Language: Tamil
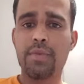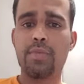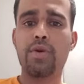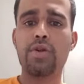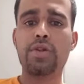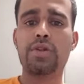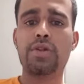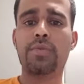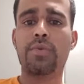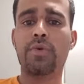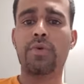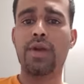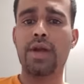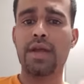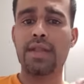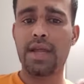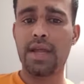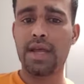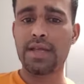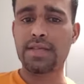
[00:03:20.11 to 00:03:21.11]
புழுத்து போன
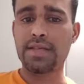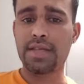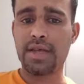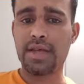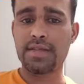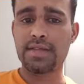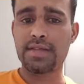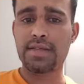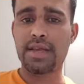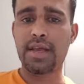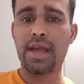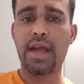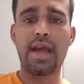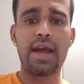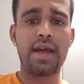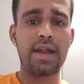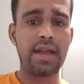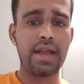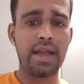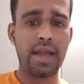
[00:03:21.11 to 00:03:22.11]
இந்த ரேசன் அரிசியை
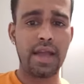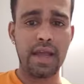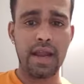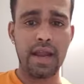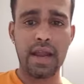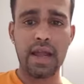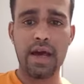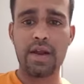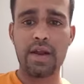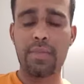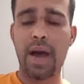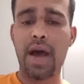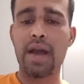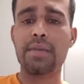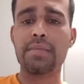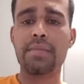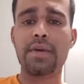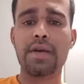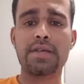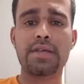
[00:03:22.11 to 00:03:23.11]
நீங்கள் எல்லாரும்
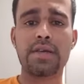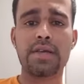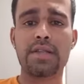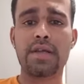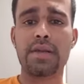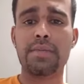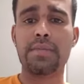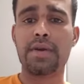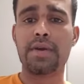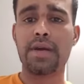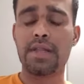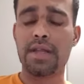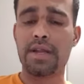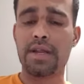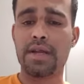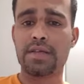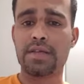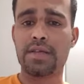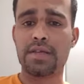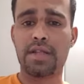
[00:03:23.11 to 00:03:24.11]
ஆளும் கட்சி எதிரும்
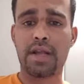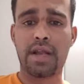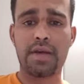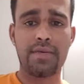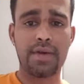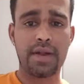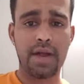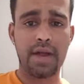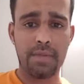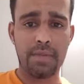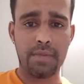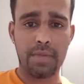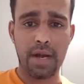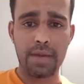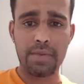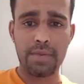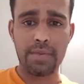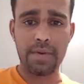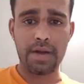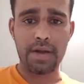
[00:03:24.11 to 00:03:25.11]
எதிர்கட்சி தலைவர்
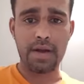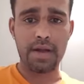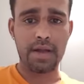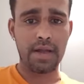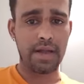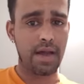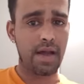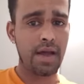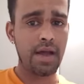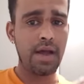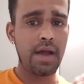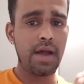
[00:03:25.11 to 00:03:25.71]
மாண்புமிகு ஐயா